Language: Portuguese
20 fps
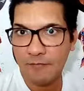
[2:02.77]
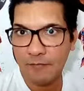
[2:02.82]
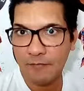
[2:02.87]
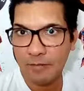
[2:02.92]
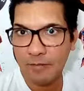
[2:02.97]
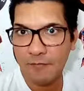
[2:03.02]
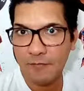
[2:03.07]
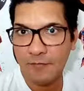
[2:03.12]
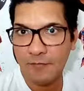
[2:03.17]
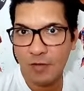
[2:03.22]

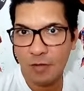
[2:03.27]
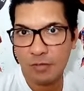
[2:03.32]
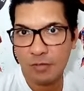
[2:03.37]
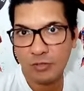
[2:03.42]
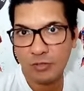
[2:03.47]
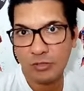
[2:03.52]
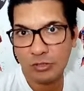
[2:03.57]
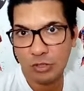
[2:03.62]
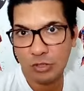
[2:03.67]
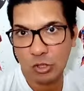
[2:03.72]
uma forma
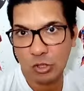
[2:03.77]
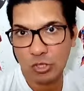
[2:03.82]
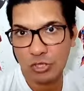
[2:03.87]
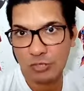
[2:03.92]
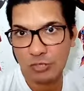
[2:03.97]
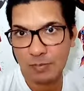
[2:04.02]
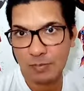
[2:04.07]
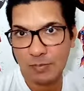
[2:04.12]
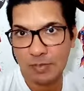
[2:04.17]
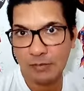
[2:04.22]
de uma troca
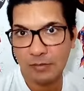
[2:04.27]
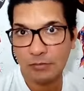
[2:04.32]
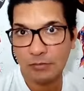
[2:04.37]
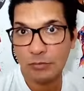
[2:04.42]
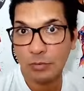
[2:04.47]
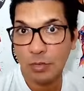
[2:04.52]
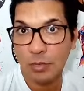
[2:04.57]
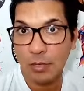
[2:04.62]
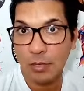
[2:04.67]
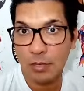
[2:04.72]
de pelo
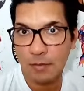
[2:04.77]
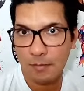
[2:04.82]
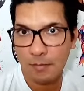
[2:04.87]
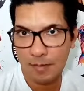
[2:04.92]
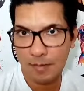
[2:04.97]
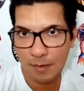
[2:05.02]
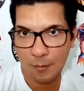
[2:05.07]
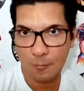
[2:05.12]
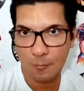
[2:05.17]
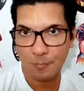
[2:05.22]

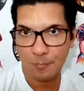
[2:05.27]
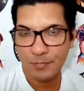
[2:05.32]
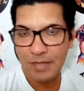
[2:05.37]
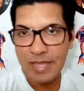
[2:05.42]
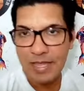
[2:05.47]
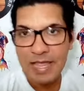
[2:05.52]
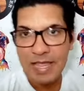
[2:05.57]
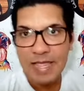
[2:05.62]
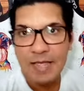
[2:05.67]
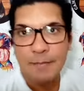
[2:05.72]
normal.
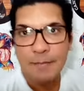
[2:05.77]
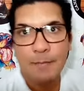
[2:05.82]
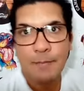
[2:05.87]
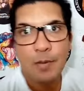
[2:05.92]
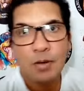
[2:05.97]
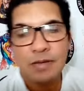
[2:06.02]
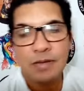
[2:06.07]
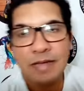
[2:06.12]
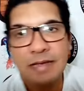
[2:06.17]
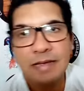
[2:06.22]

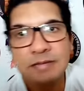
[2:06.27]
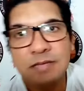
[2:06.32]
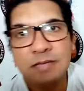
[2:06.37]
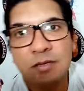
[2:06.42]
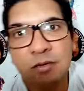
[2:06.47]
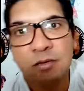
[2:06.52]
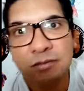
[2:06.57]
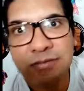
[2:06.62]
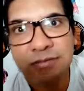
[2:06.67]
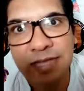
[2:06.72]
Por que isso
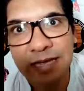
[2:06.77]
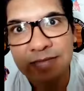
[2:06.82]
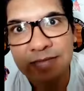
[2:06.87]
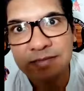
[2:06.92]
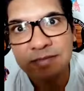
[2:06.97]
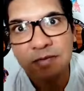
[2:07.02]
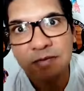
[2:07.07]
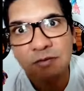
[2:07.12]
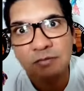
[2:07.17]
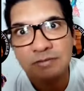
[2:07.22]

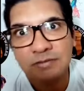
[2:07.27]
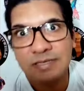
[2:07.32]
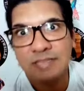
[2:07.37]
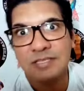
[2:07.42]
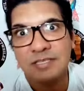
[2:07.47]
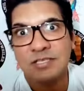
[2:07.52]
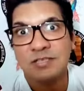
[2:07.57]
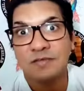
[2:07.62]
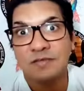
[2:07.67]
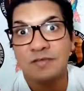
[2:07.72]
acontece? Isso
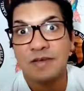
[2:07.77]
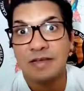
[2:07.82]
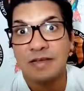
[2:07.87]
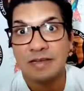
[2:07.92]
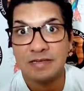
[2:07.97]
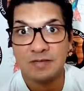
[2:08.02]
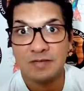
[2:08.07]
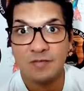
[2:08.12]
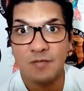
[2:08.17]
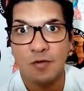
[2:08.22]
acontece de
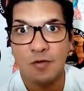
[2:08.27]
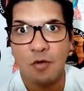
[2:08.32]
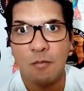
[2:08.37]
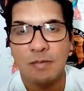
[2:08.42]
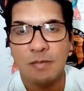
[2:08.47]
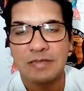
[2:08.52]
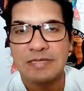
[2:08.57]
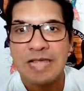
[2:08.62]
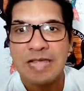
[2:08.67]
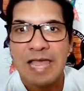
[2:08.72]
várias
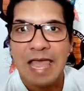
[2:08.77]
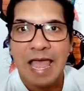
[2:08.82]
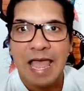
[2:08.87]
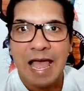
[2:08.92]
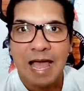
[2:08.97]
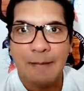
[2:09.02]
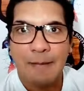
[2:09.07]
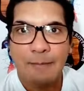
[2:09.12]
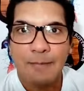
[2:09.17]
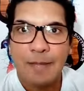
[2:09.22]
formas.
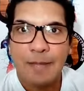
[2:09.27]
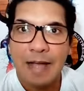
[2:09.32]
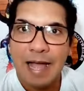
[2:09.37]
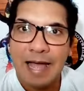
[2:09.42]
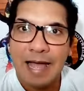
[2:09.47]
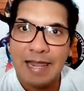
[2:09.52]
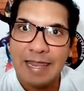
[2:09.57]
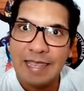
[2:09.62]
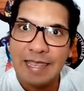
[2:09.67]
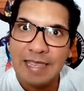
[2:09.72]

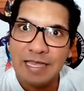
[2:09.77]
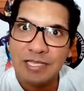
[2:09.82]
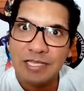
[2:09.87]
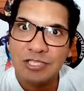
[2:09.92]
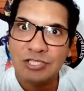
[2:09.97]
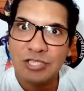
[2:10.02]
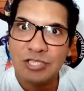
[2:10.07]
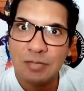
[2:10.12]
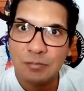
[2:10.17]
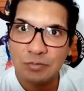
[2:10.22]
Além
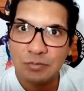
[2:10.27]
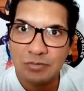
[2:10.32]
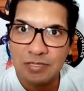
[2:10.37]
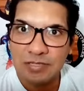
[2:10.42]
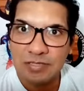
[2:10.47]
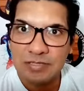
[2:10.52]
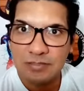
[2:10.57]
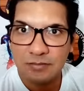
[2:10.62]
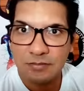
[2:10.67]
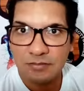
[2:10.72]
da
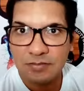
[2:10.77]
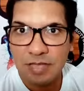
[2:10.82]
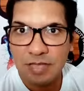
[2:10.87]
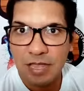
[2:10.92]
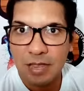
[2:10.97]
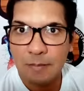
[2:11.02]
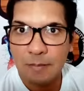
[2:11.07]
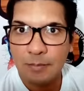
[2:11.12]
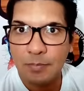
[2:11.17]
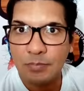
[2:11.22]
mudança do
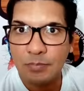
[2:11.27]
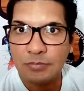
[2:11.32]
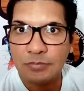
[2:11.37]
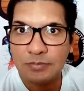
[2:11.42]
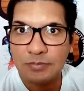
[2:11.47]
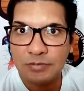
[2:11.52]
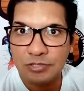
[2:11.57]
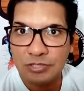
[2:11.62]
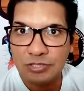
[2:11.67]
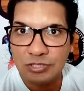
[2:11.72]
tempo,
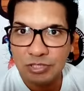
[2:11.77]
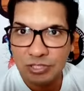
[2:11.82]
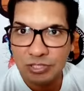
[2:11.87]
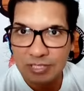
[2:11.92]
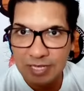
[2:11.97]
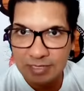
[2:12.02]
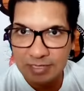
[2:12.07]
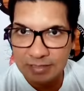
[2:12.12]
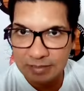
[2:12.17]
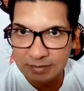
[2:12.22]
de
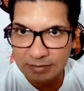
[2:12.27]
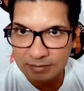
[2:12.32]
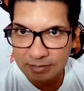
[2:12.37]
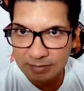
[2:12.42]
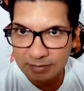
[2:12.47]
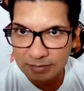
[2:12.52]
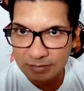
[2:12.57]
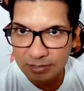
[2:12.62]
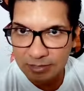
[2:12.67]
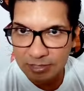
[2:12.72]
cada
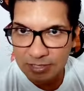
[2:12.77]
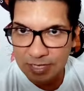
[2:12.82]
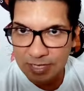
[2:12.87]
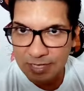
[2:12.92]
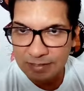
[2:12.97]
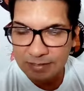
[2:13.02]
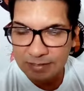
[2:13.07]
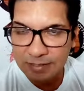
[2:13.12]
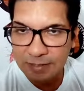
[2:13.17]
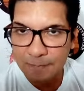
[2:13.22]
de
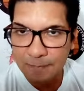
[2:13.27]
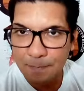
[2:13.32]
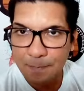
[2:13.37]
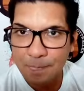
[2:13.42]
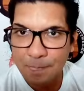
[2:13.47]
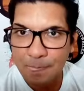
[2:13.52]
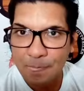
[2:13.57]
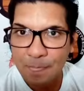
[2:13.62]
cada